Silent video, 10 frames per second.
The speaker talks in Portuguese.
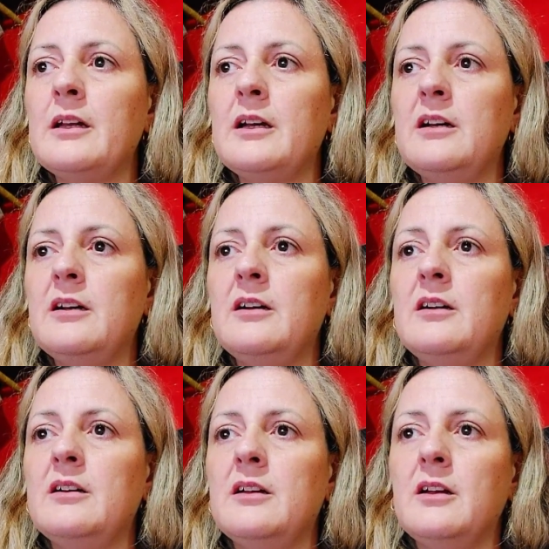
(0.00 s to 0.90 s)
Uh,
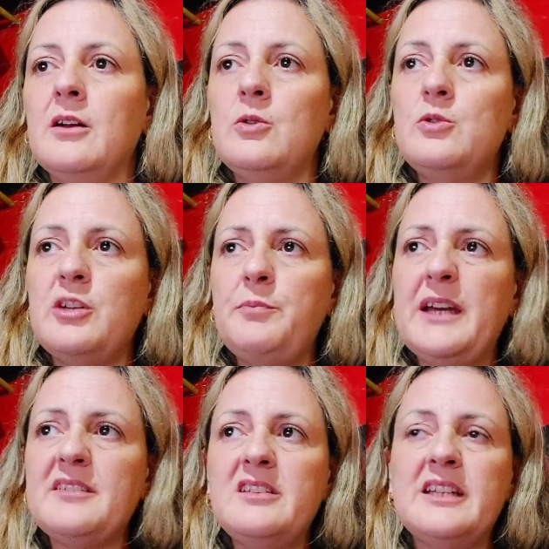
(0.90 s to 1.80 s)
o
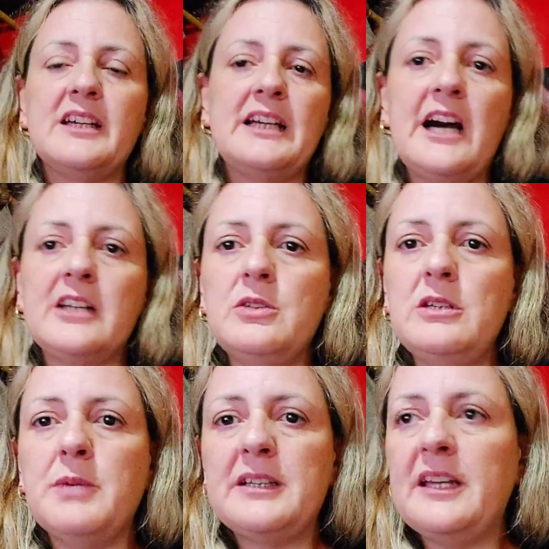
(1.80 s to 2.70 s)
GPS integrado e
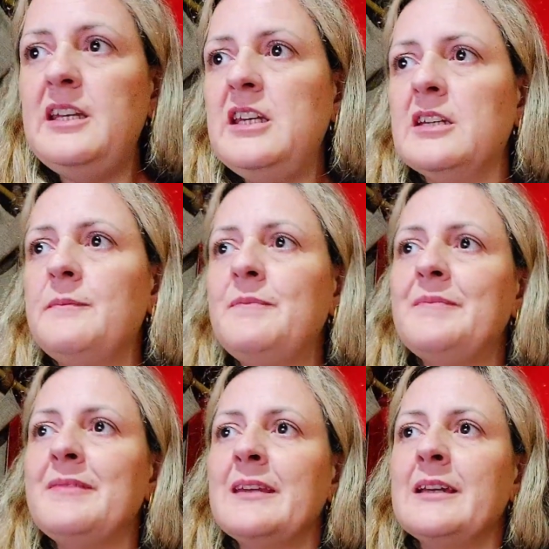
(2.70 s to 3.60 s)
bateria
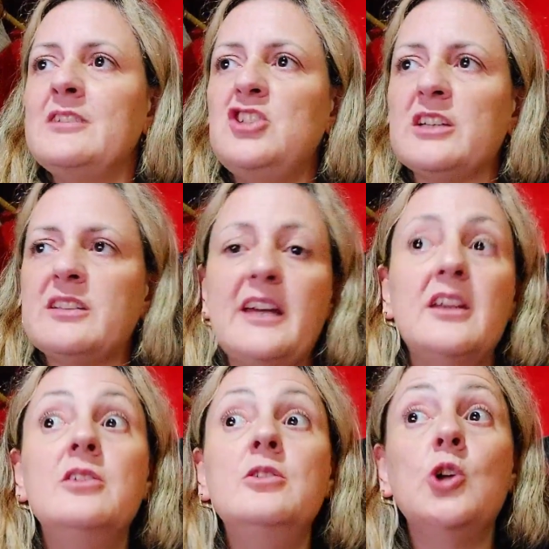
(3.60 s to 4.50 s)
de
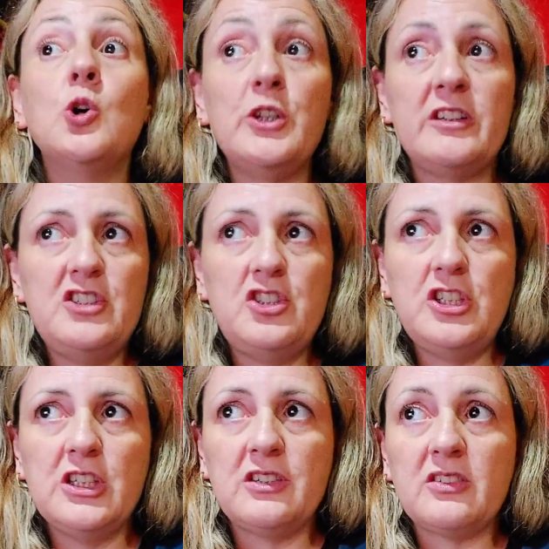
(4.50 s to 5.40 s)
até 12
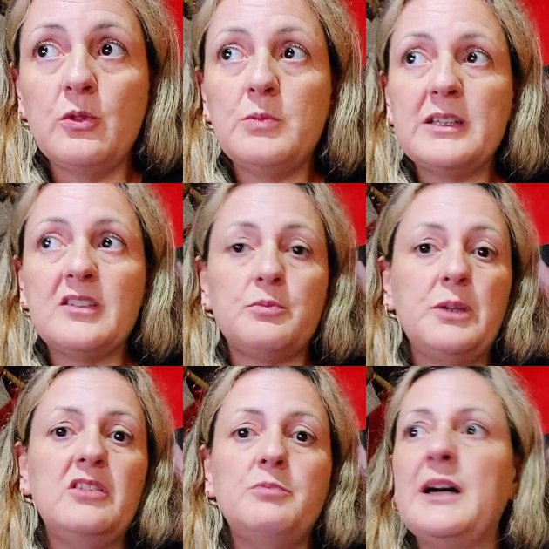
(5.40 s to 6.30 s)
dias. Uma das
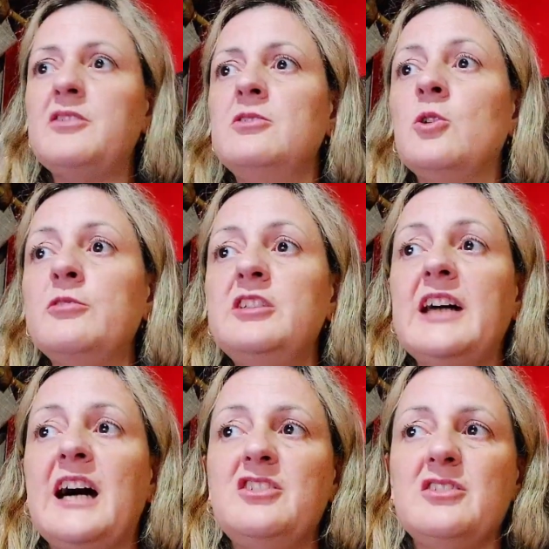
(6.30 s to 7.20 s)
principais
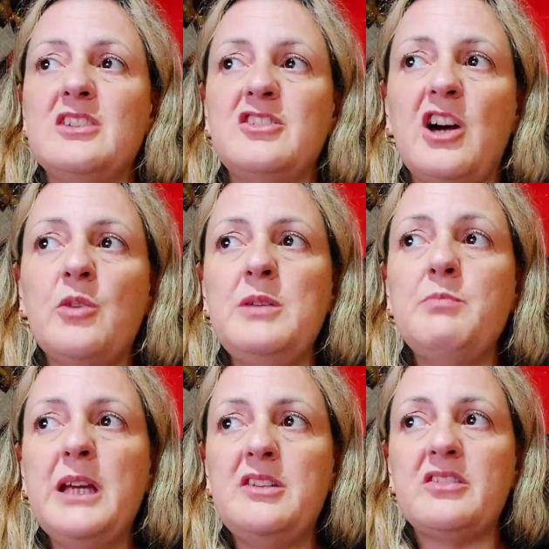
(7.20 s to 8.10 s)
novidades da Xiaomi
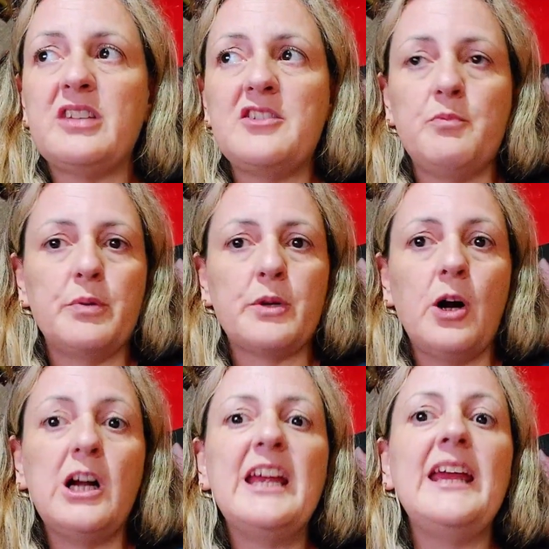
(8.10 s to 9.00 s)
Band 7
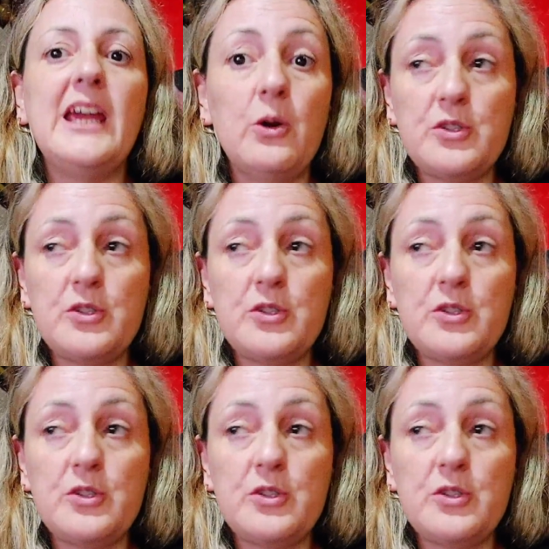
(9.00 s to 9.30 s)
Pro é o